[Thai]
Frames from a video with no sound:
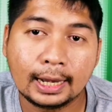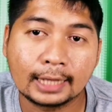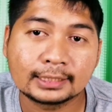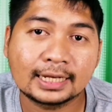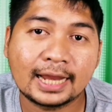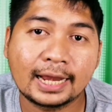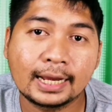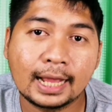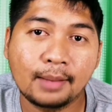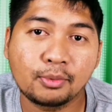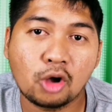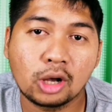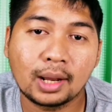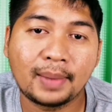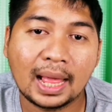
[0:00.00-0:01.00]
หลังจากนั้นนะครับ
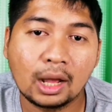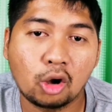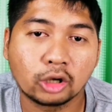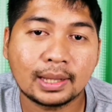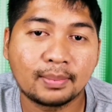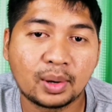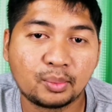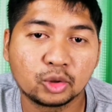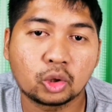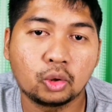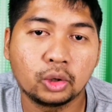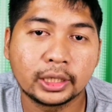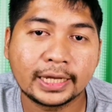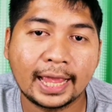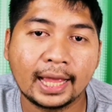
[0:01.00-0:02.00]
กองกำลังของยามาโม
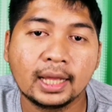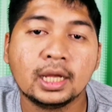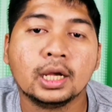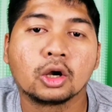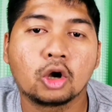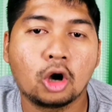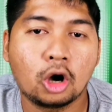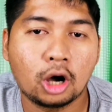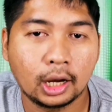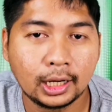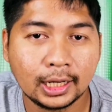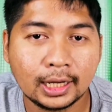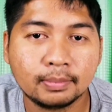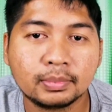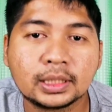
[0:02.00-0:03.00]
โตะเนี่ยก็
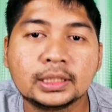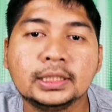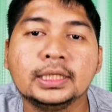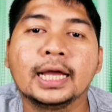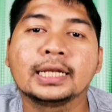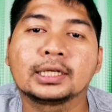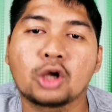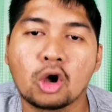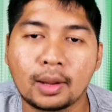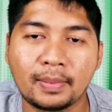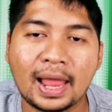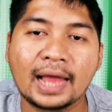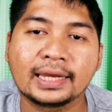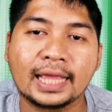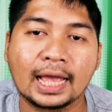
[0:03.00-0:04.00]
เริ่มเคลื่อนกอง
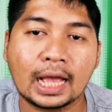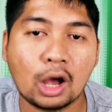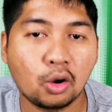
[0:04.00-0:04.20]
กำลังเนี่ย